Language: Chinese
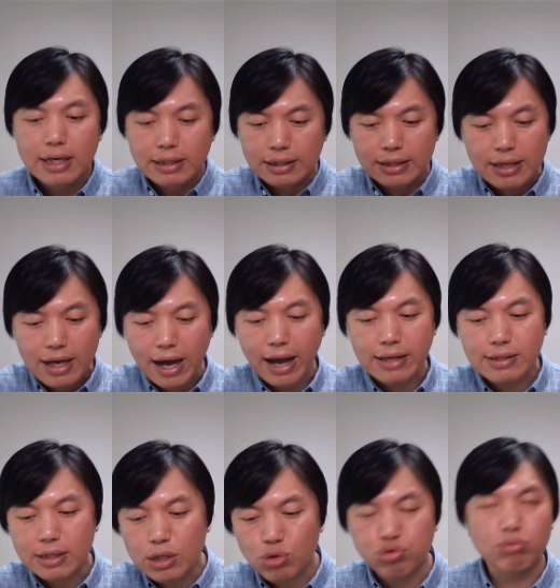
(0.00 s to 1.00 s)
你的孩子
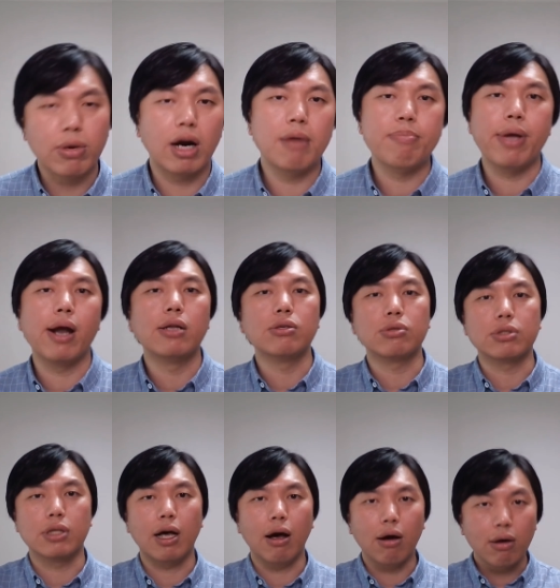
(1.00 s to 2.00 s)
一出门，别人就
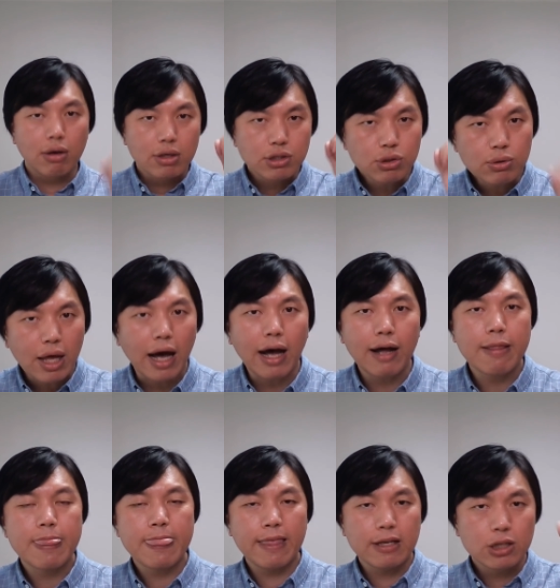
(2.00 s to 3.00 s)
知道，就
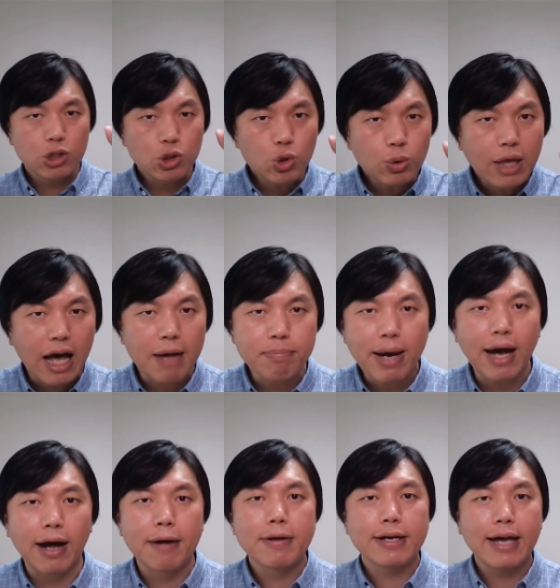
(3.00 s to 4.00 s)
他就他
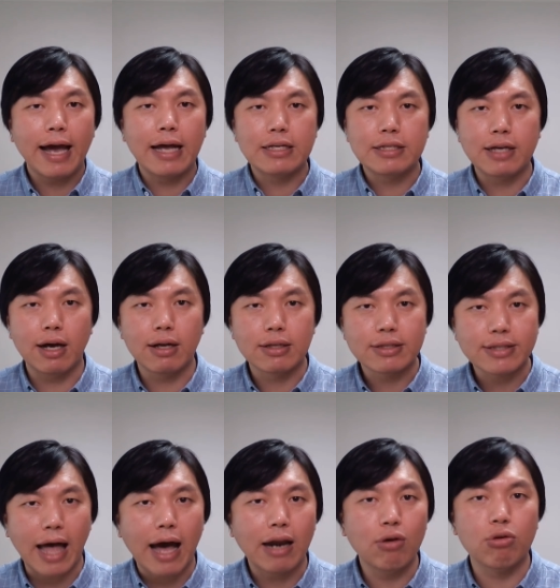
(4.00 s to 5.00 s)
爸开枪
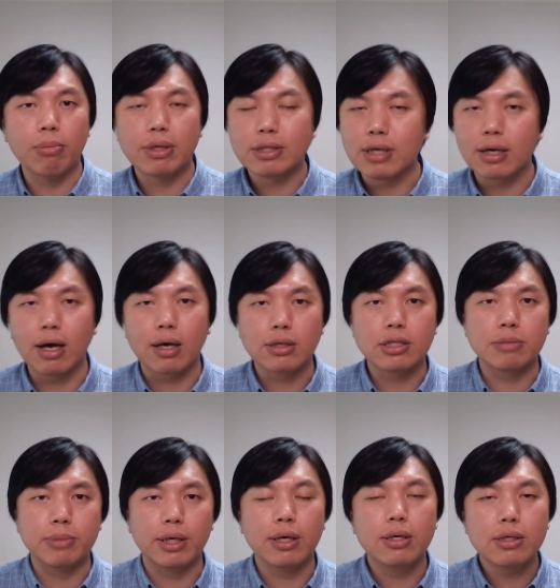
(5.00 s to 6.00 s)
打了我们的香港市
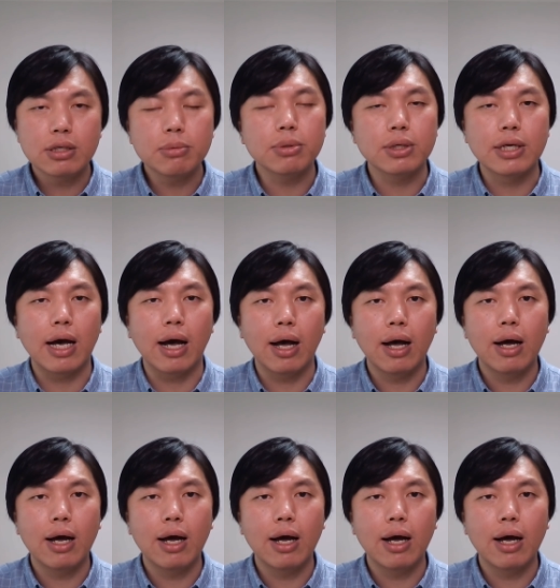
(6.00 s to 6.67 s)
民，是不是这样？